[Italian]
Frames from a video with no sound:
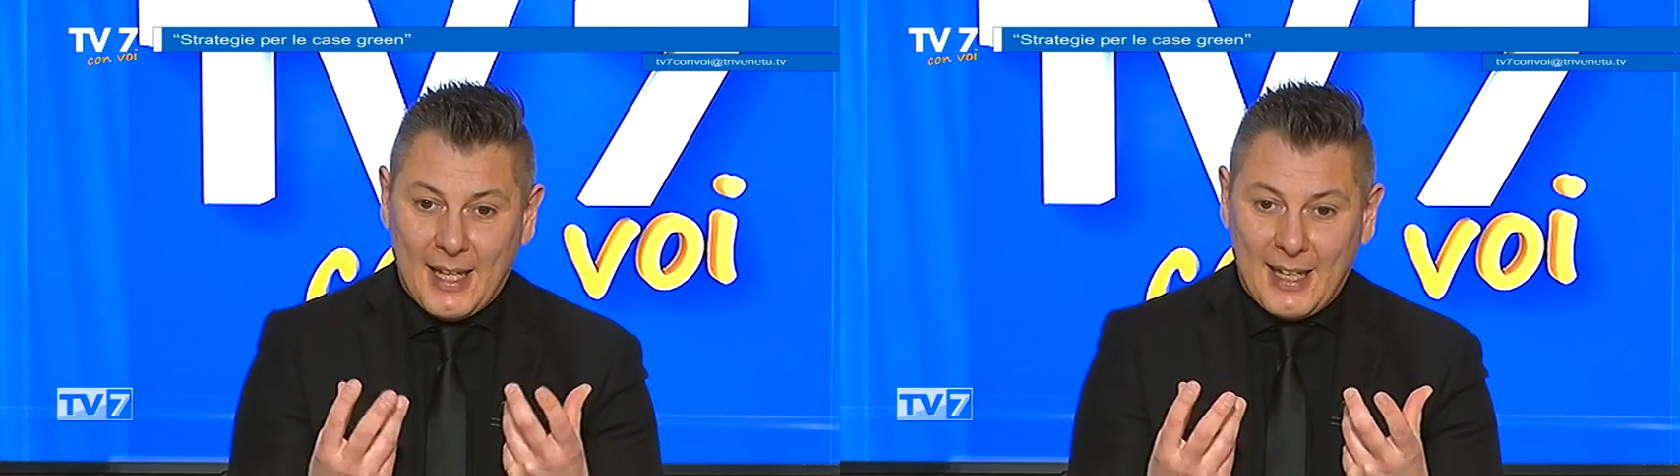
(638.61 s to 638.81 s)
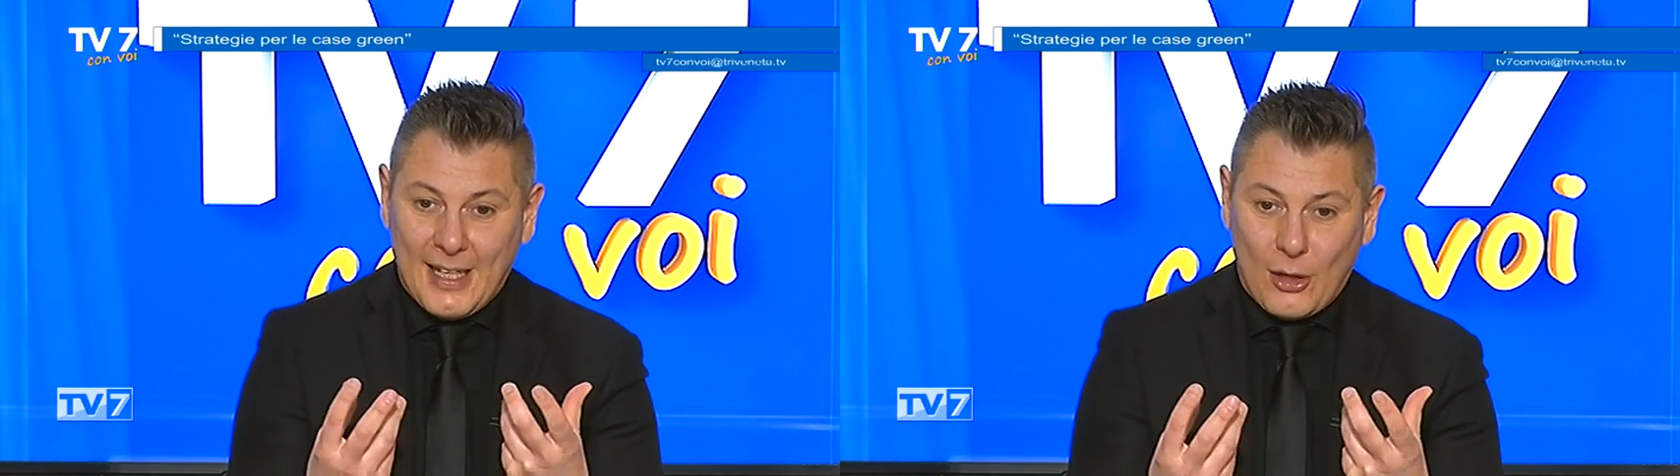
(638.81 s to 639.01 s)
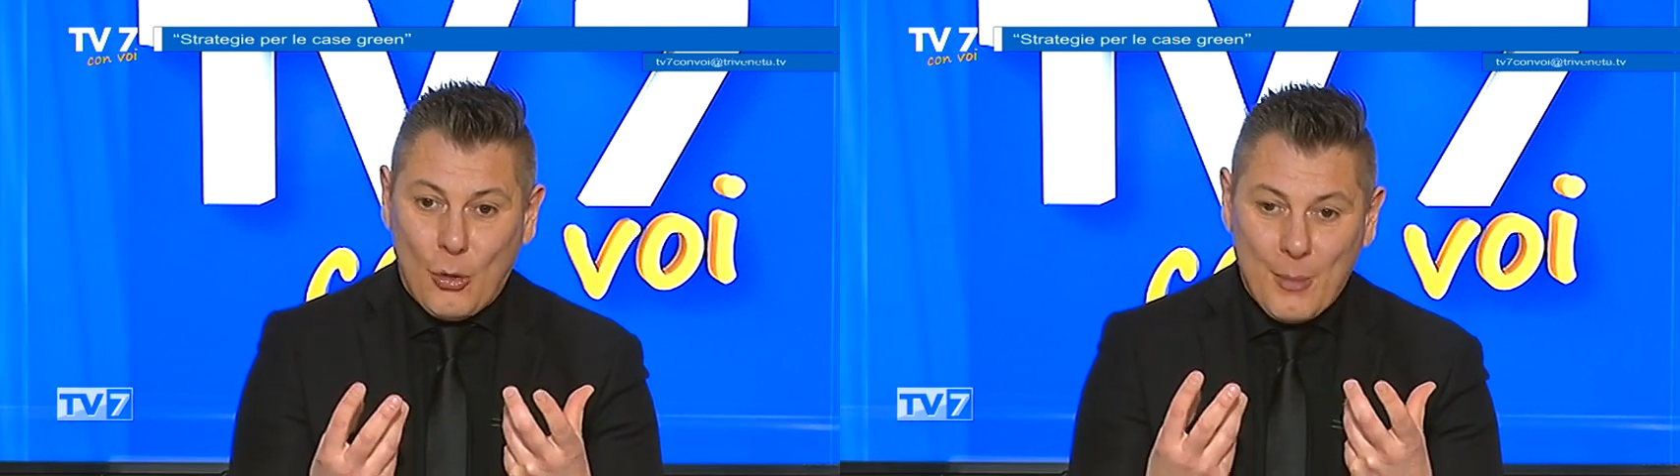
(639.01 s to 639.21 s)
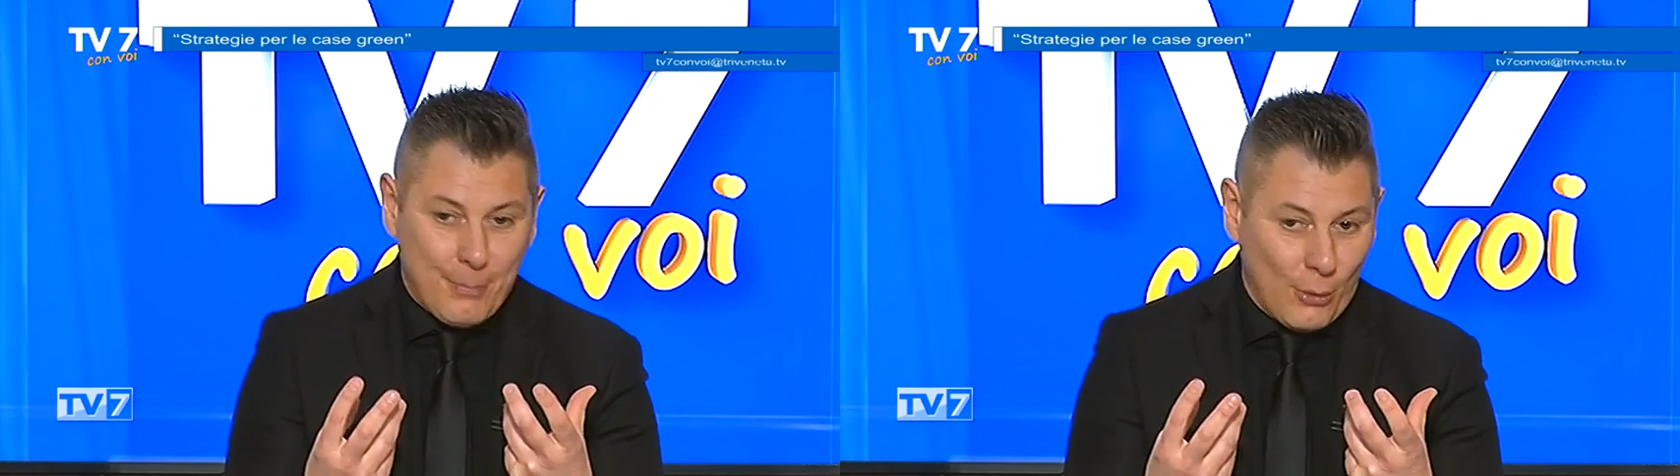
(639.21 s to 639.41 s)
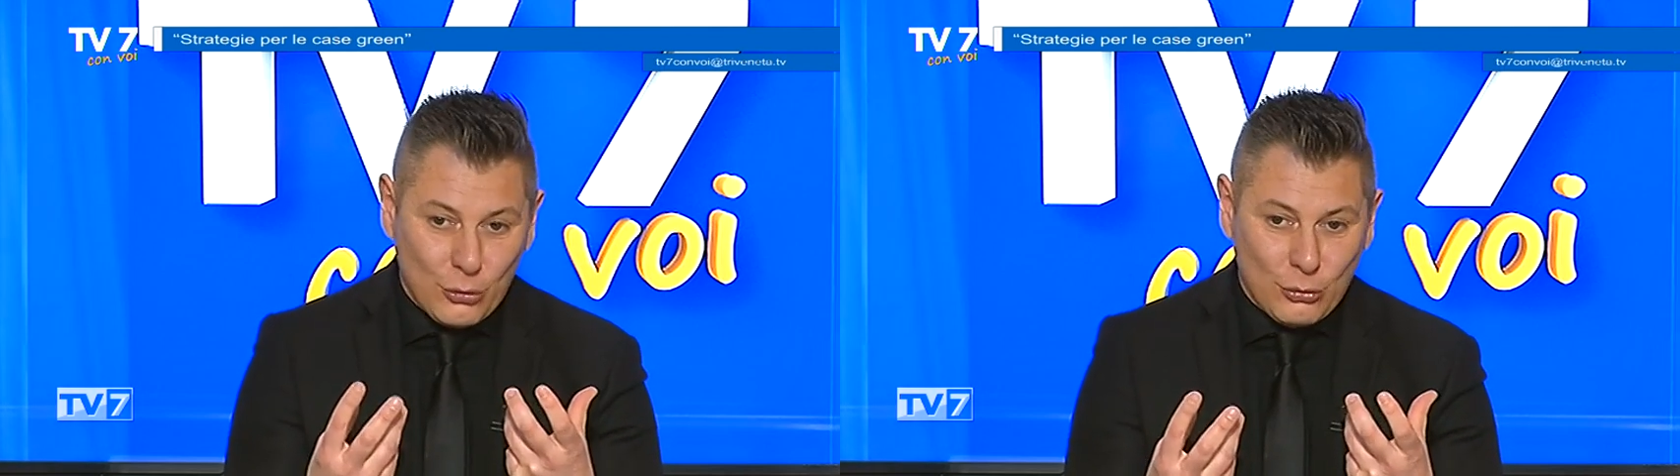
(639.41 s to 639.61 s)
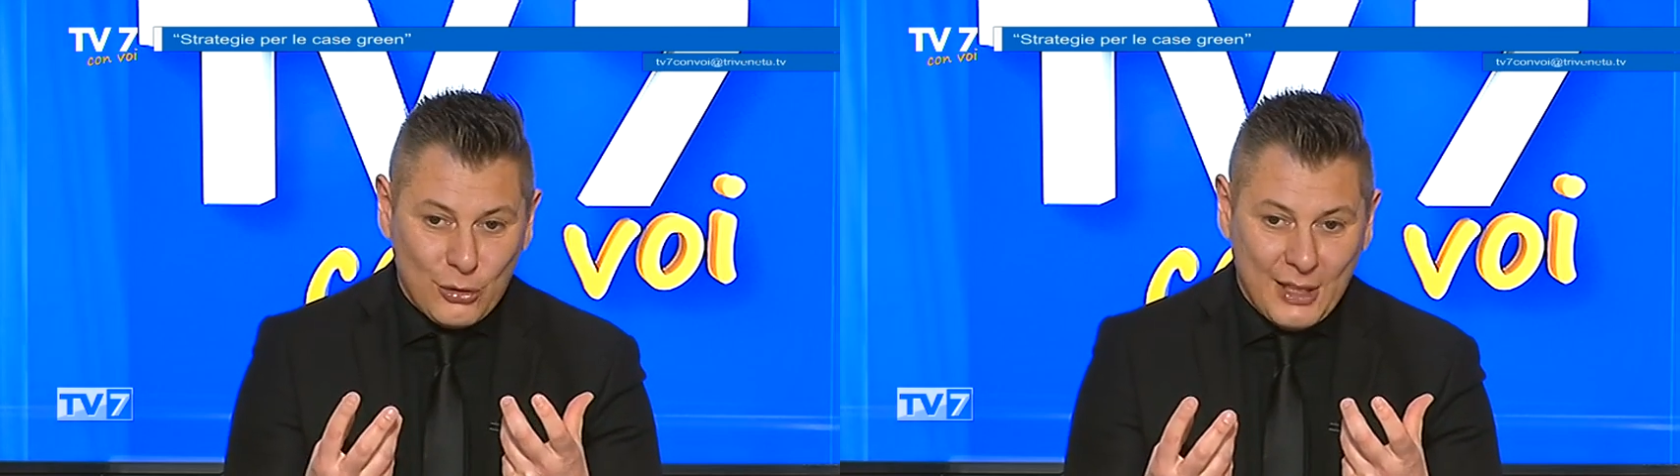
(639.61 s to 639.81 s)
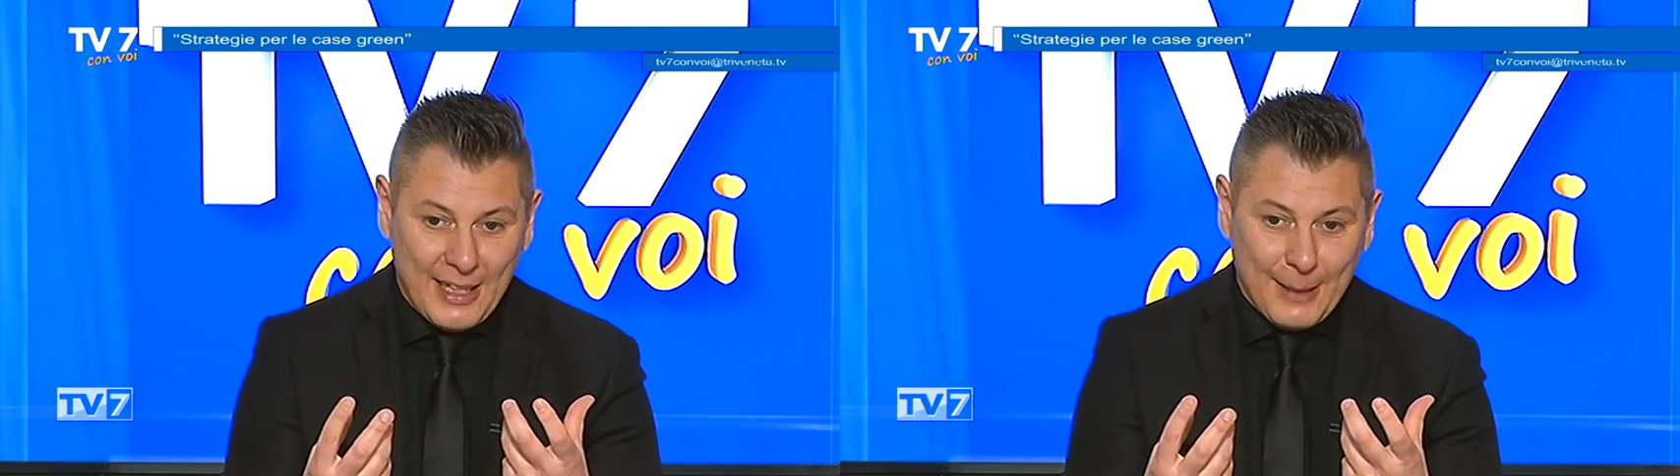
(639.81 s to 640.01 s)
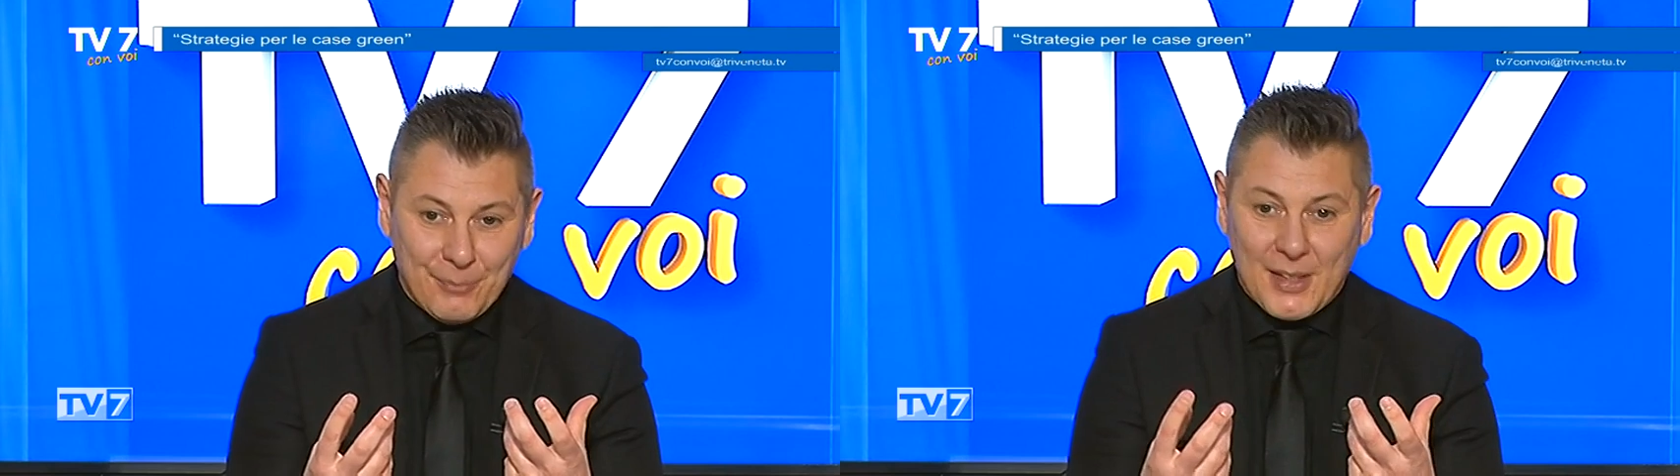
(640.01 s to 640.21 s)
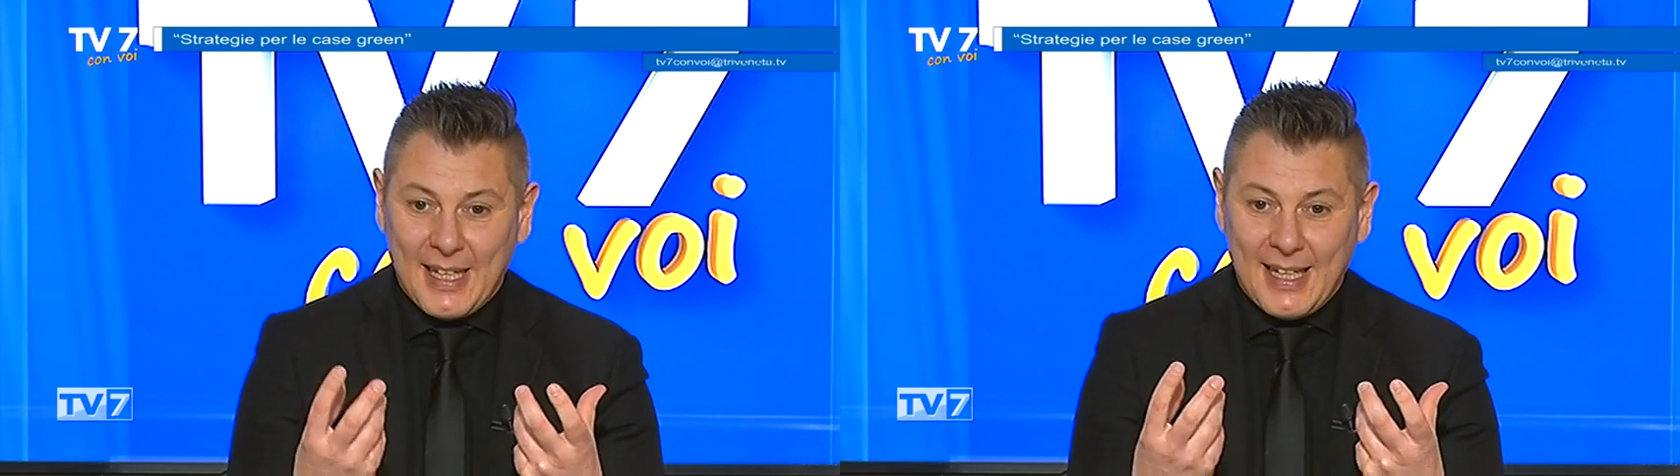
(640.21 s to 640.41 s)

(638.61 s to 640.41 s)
eh, come posso dire,